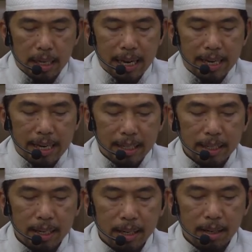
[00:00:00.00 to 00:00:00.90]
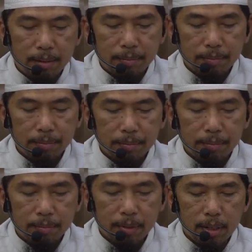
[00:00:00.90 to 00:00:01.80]
anaknya
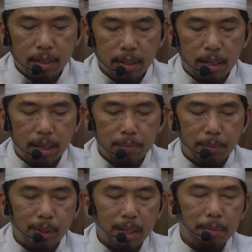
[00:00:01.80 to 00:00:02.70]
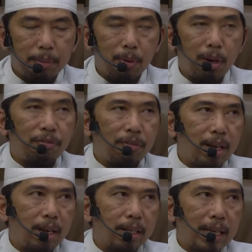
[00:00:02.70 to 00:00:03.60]
Abdullah bin
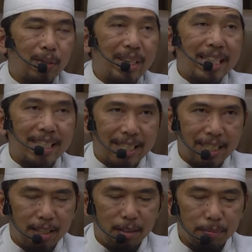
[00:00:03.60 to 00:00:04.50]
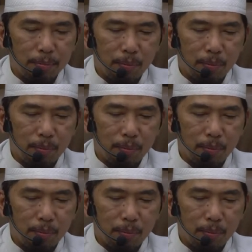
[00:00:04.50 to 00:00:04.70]
Mughaffal yaitu Yazid.